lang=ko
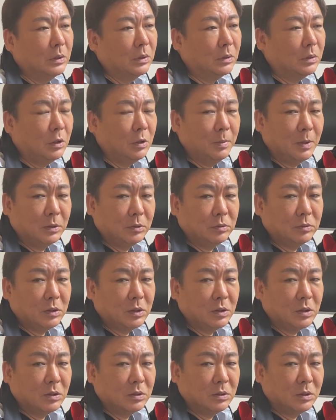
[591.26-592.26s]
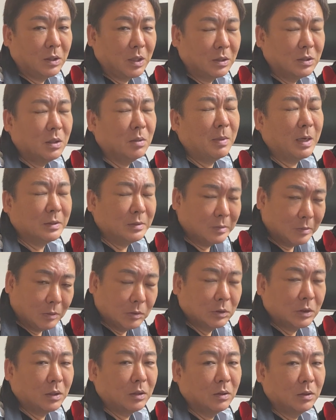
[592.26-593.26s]
일반 투자자들이 가장 많을
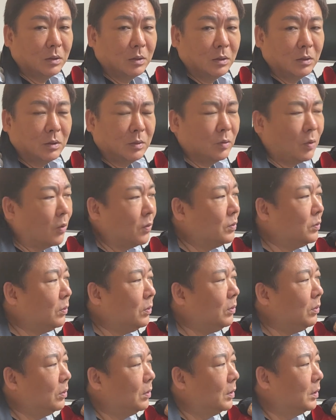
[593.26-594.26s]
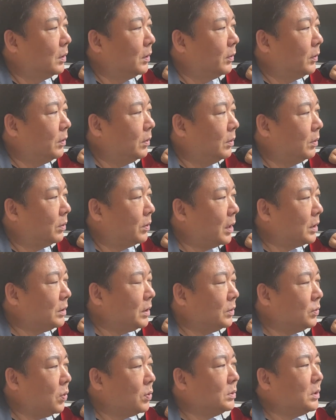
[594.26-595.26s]
거다. 그럼 역으로
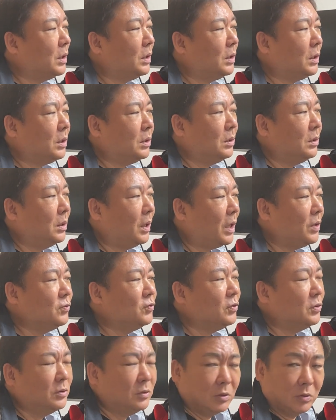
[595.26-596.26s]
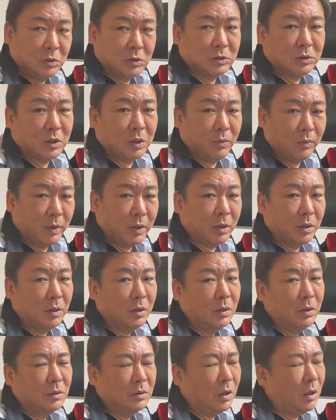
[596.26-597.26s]
굉장히 속상한 한 주였을 것이다. 왜?
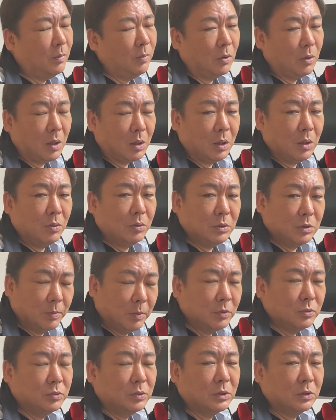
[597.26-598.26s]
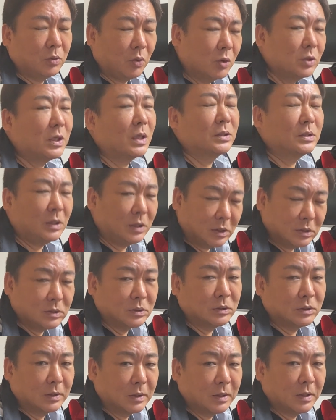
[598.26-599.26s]
네이버, 카카오는 이번 주에 더
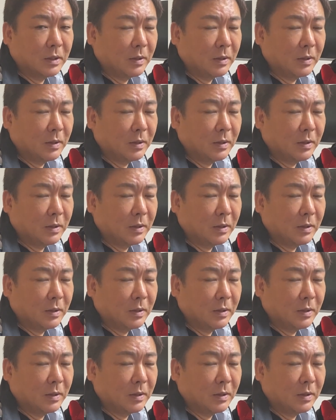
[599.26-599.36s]
작살났으니까.